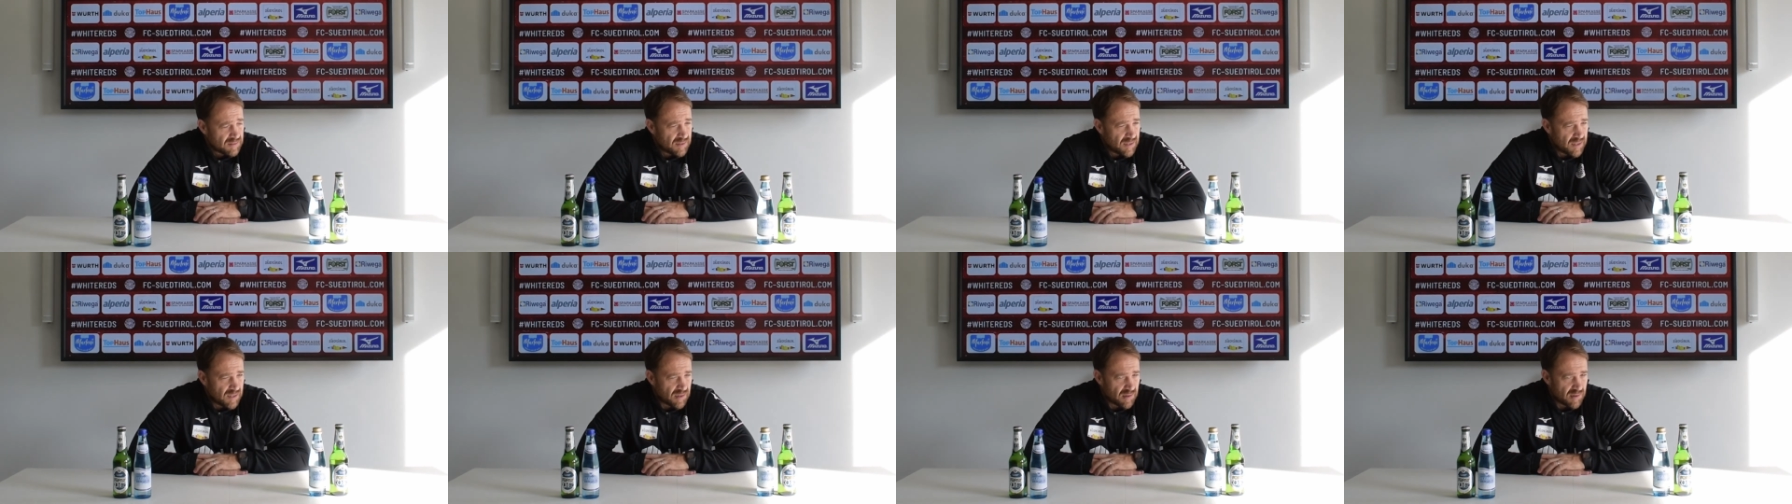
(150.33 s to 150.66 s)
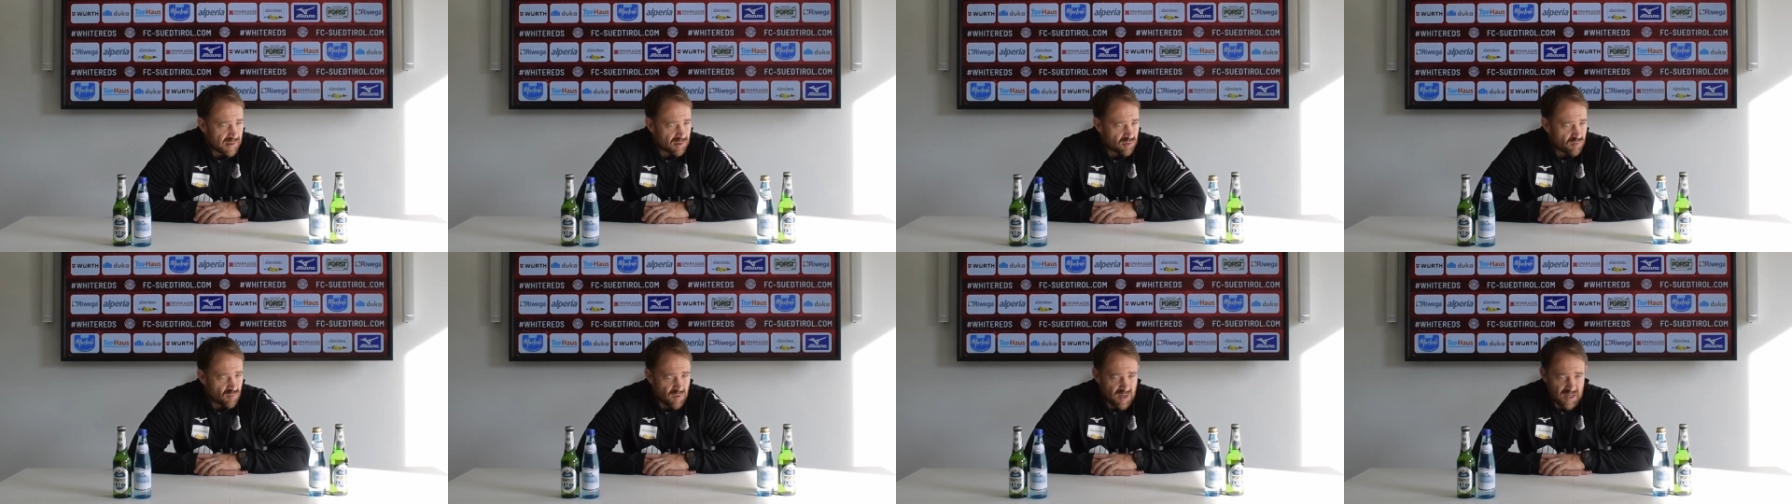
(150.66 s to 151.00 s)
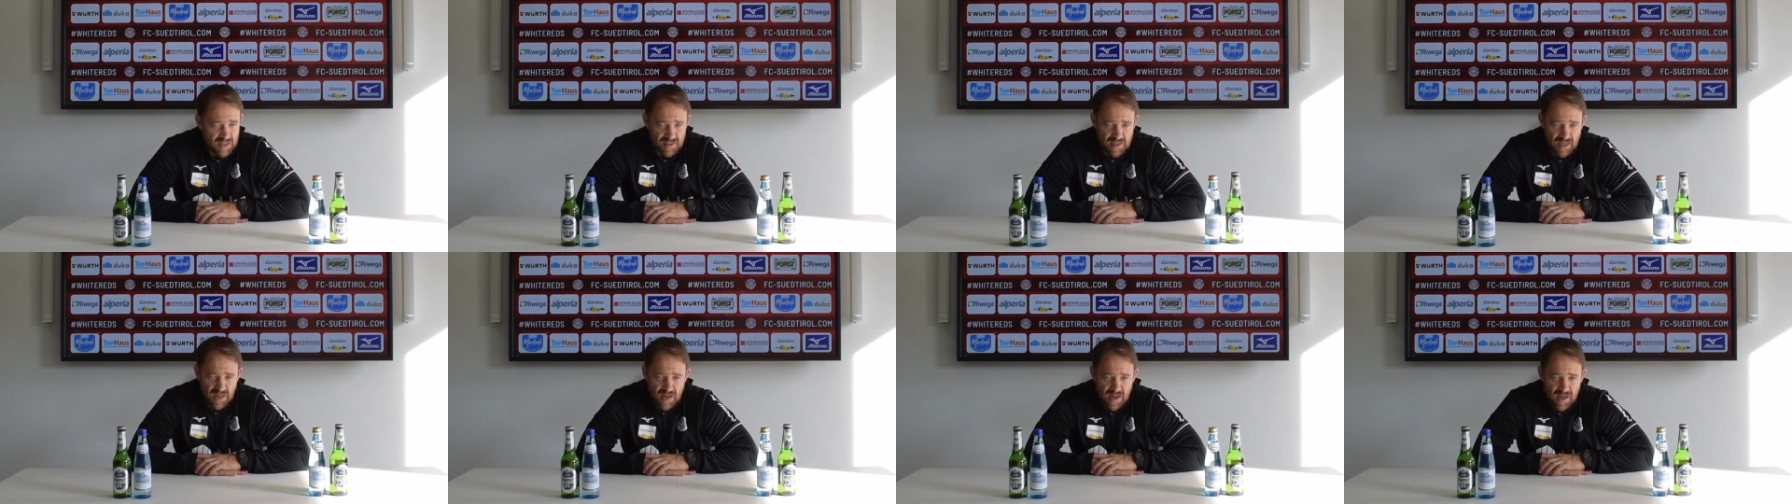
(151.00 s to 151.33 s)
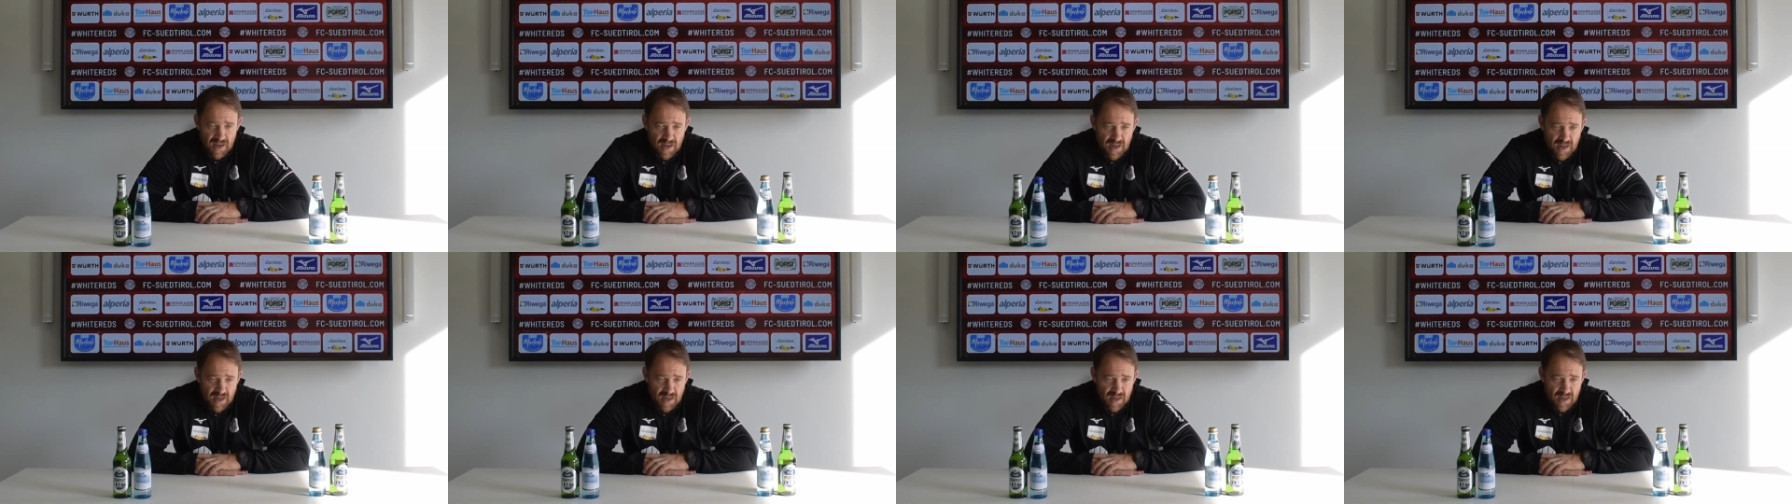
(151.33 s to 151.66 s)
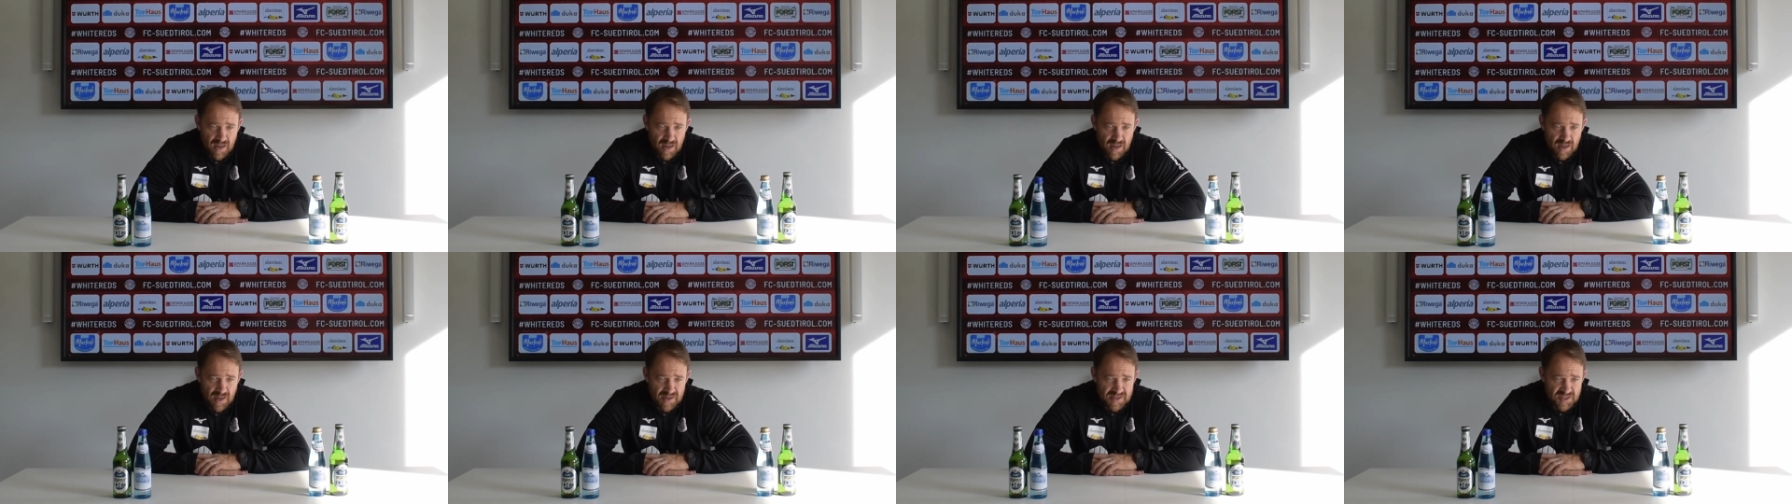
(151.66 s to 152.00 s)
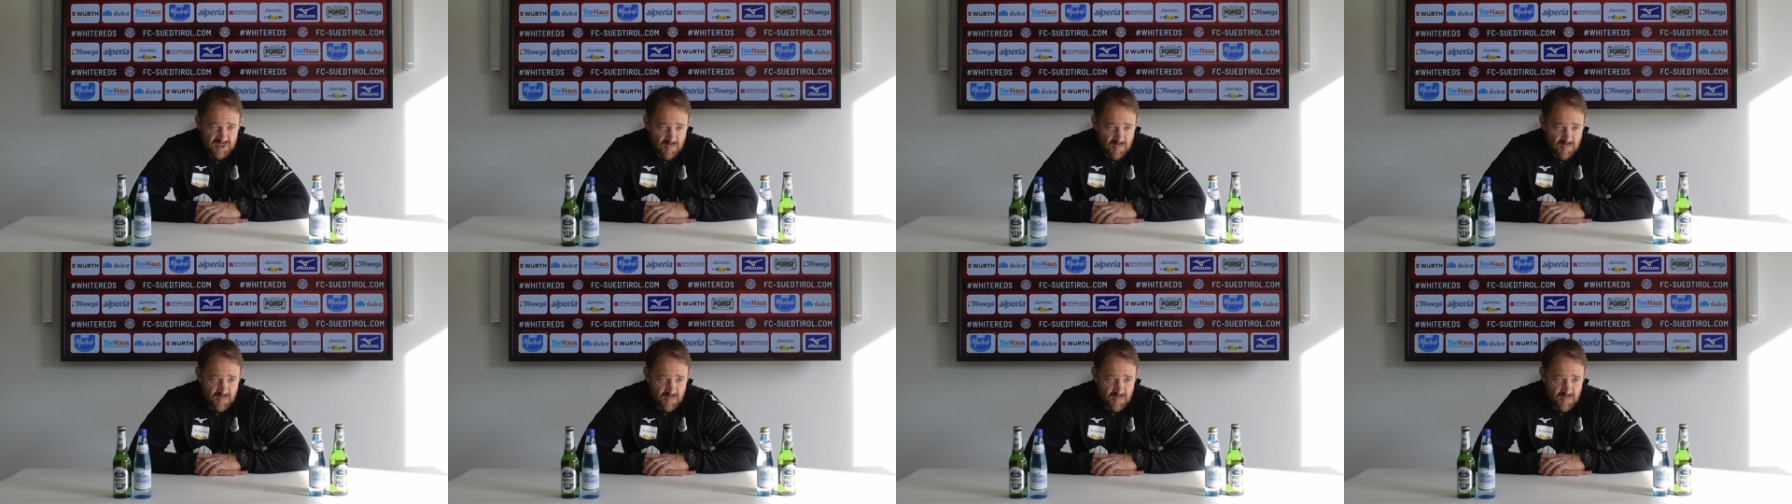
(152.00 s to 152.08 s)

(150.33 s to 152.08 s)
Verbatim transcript: è una squadra